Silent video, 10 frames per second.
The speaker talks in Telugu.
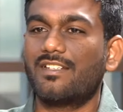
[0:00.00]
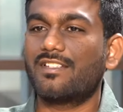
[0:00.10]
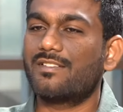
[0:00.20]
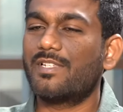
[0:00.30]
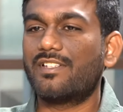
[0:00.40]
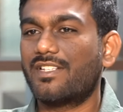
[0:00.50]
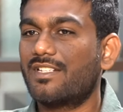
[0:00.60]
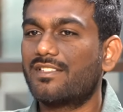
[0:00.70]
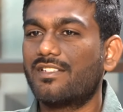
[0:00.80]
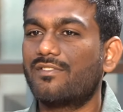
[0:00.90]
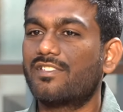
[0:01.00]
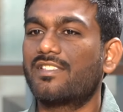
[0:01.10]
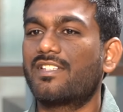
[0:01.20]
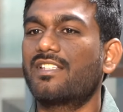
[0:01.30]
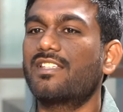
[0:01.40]
నెక్స్ట్ మన రియల్ ఎస్టేట్కి
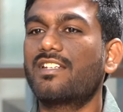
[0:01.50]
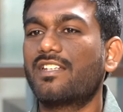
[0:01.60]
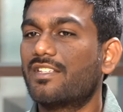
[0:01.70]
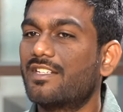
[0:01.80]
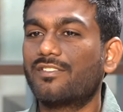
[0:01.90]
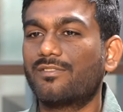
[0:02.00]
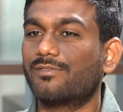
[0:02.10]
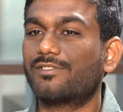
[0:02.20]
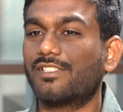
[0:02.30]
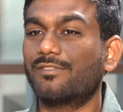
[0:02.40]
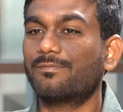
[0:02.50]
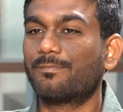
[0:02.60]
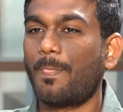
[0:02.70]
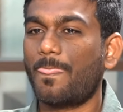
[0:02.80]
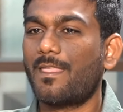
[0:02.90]
వచ్చేసరికి దాన్ని నేను గ్రీన్తో పిలుస్తాను
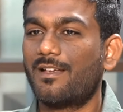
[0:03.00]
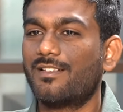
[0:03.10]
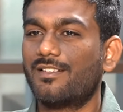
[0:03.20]
hmm.